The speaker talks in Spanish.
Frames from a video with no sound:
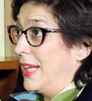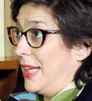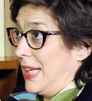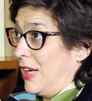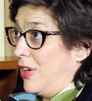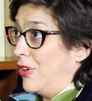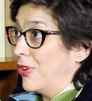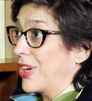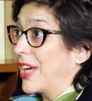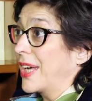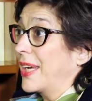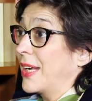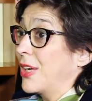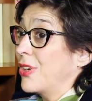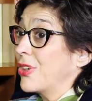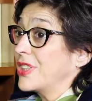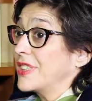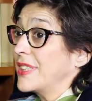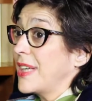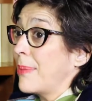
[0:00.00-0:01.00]
y lo que
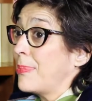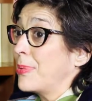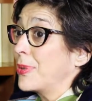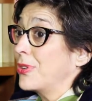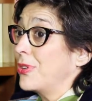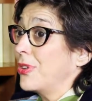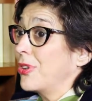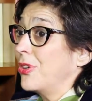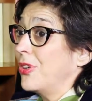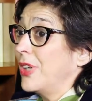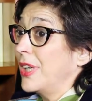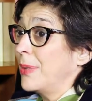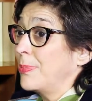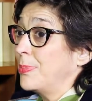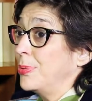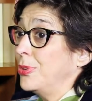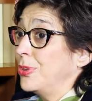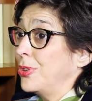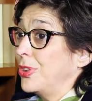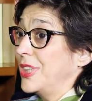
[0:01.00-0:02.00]
creo que se aportó con
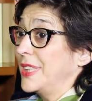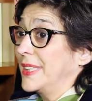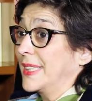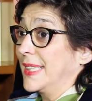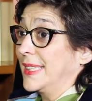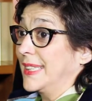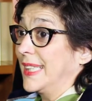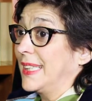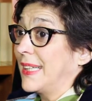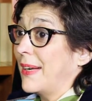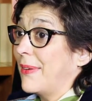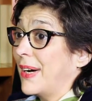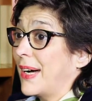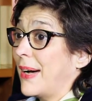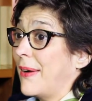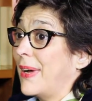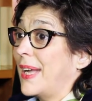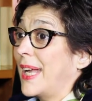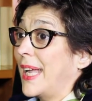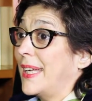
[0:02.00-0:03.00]
leer.es, que se
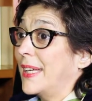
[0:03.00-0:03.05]
trabajaba la